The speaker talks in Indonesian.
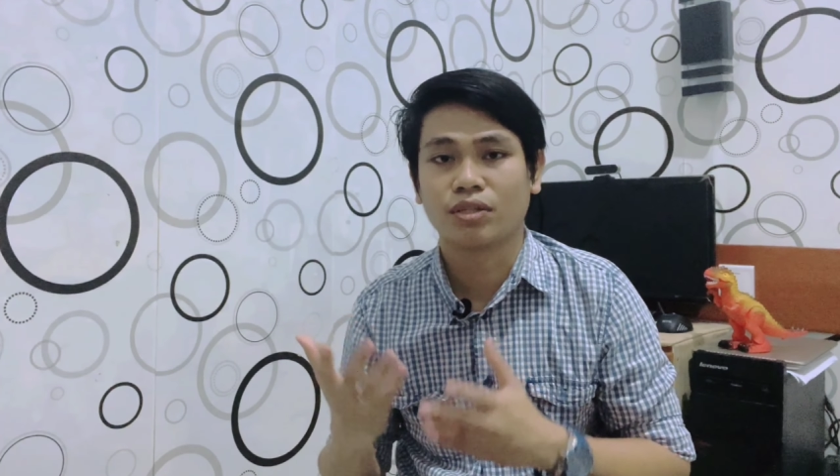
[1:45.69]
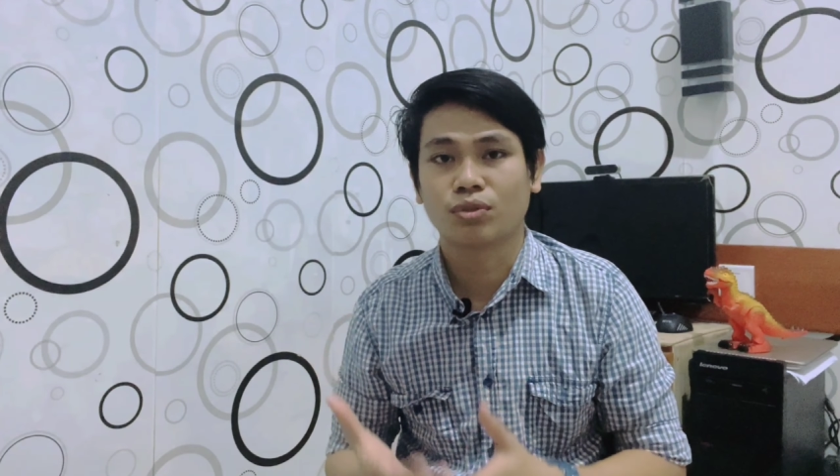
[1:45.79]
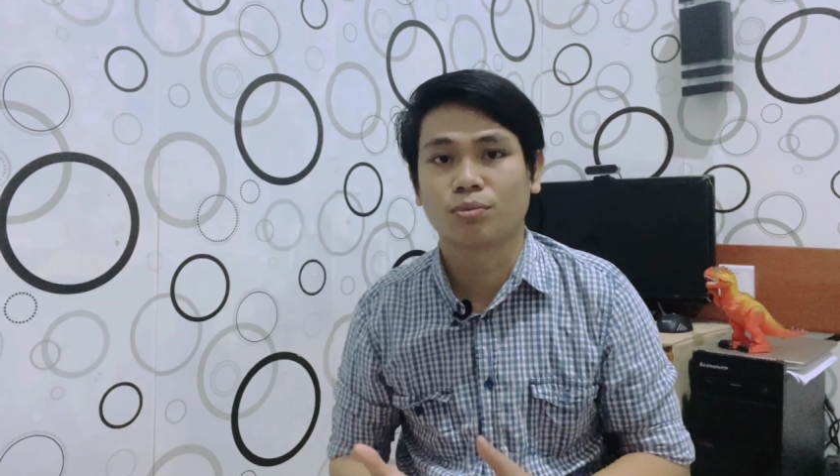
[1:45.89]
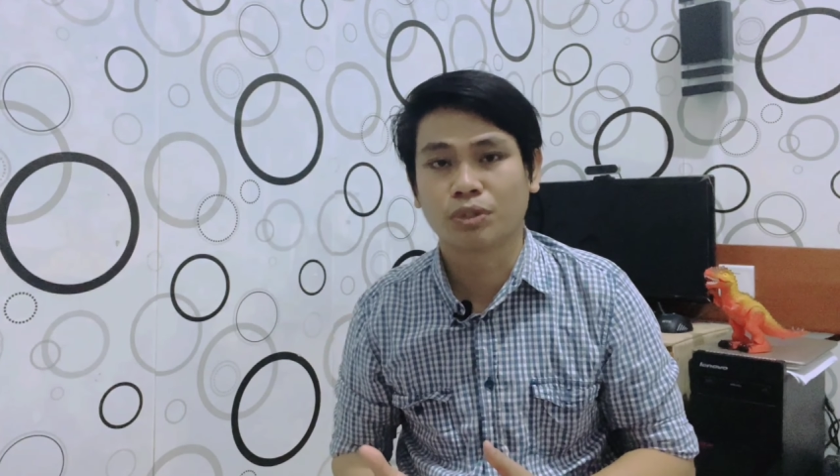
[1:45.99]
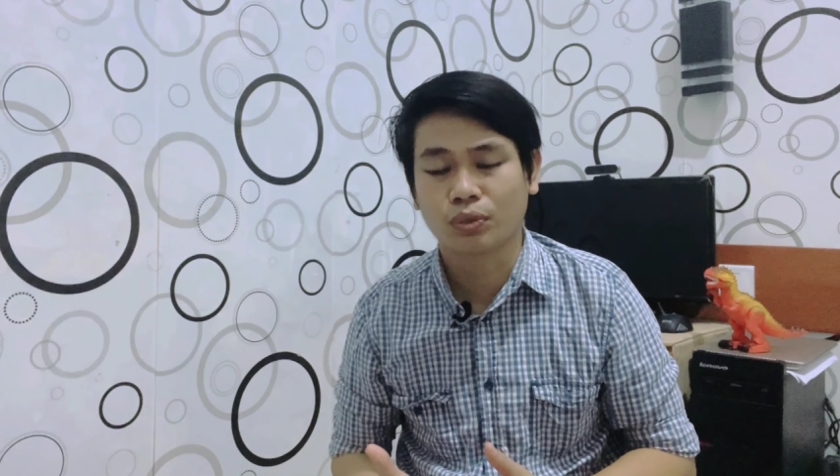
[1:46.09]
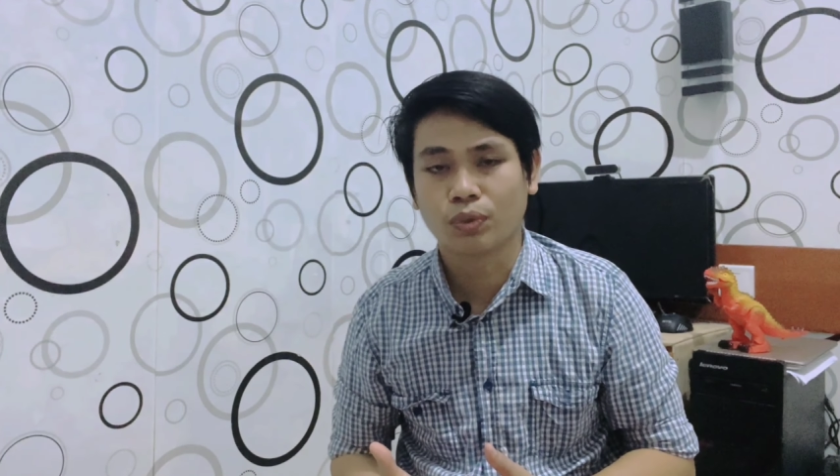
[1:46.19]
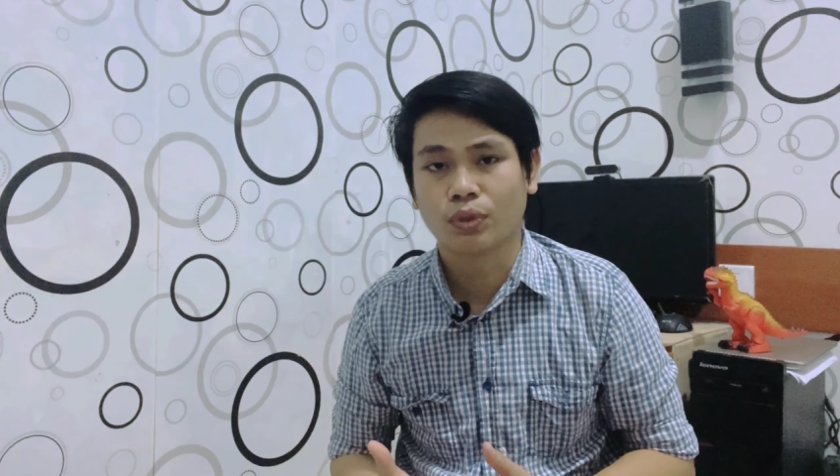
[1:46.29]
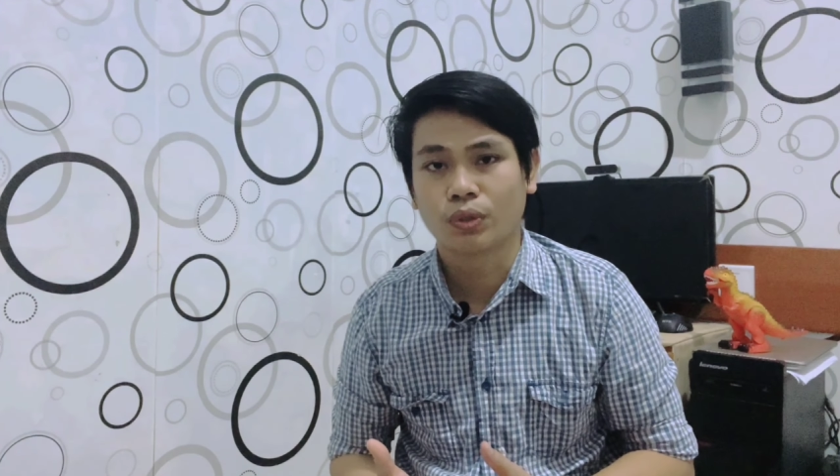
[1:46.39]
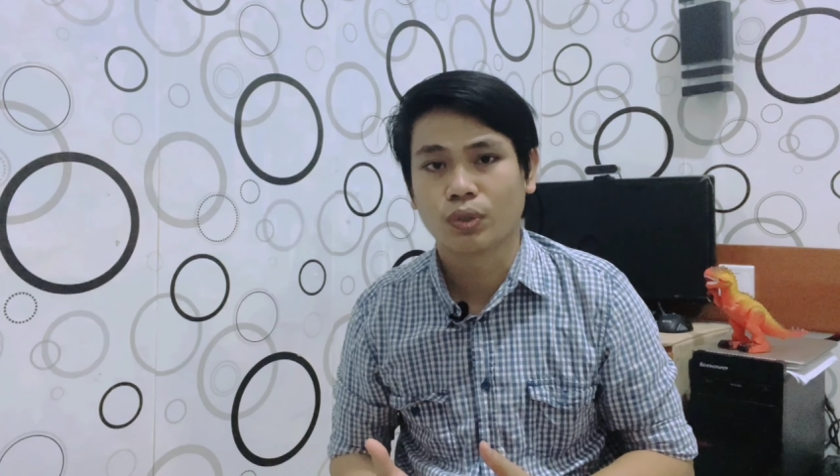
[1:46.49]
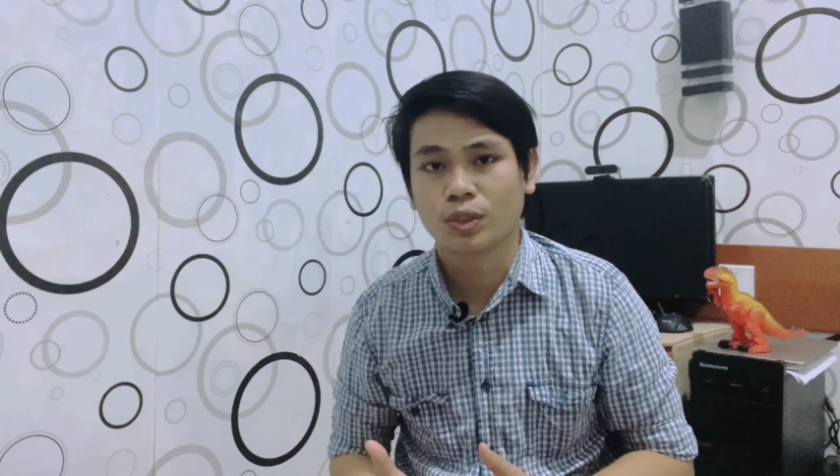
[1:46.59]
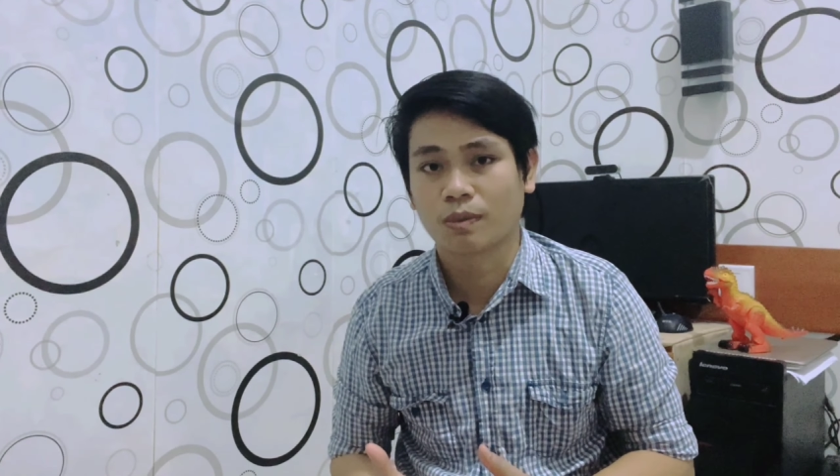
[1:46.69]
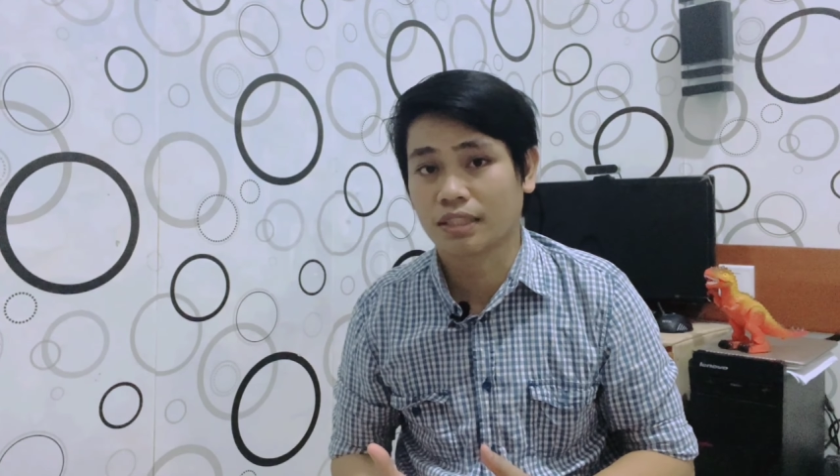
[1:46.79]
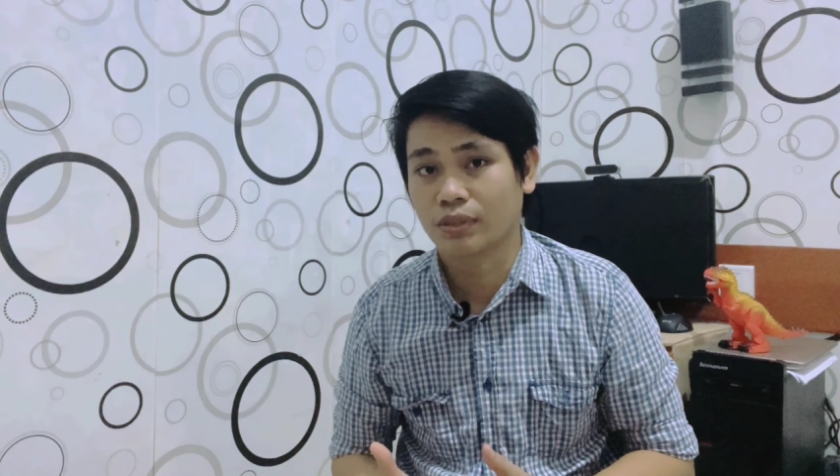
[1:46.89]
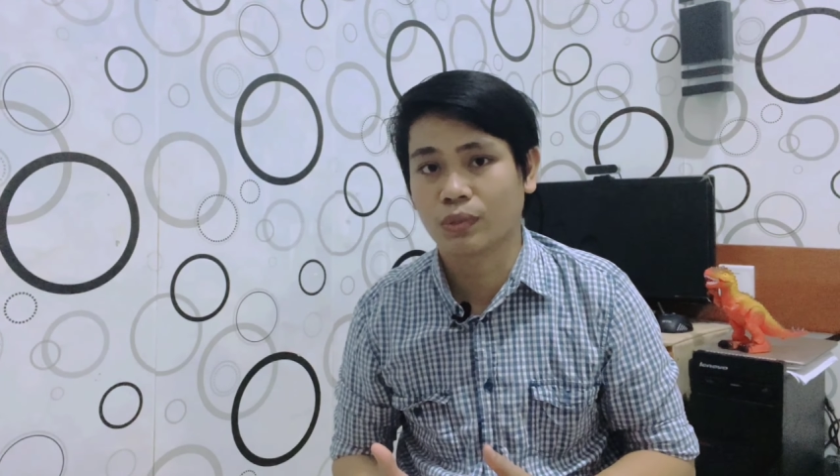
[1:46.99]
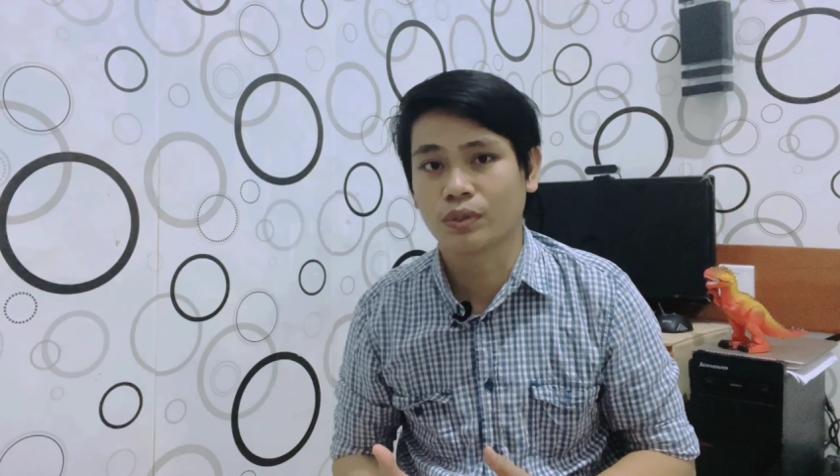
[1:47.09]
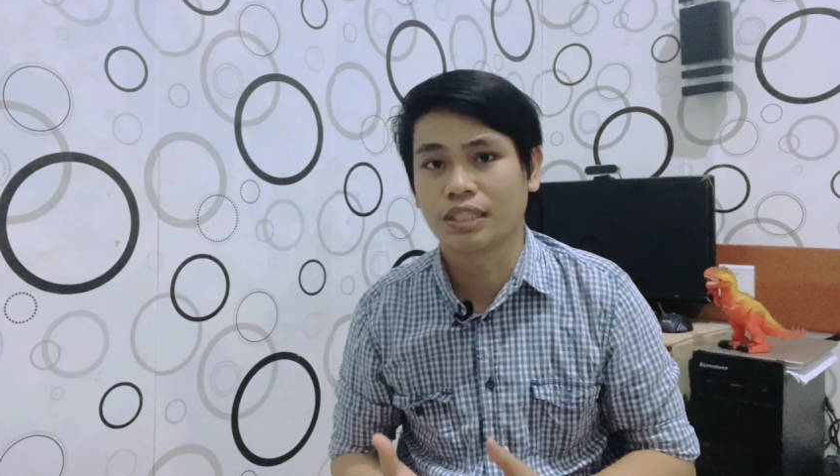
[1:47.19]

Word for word: YouTube itu. Seperti itu.